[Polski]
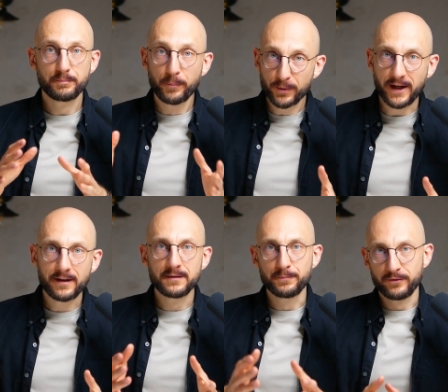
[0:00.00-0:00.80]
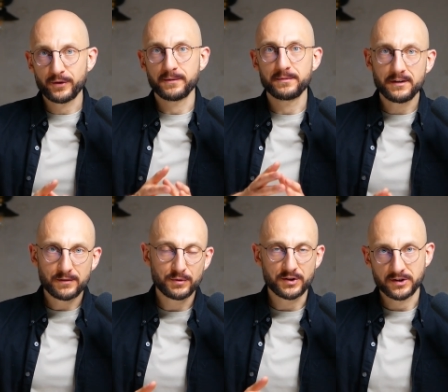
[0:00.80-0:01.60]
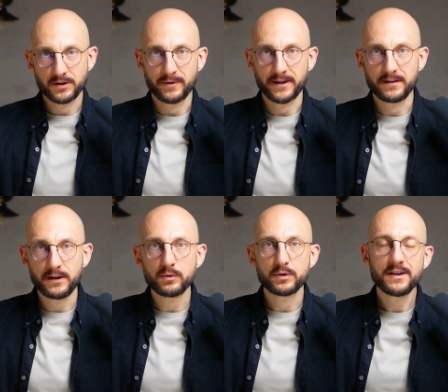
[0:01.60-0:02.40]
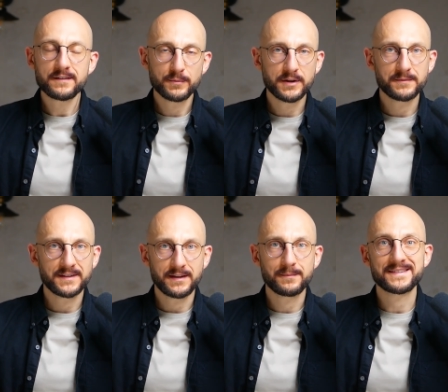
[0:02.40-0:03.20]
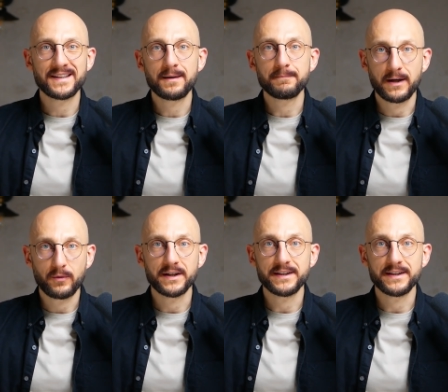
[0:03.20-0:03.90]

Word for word: Popularnym powodem nieskutecznego marketingu jest moim zdaniem za mała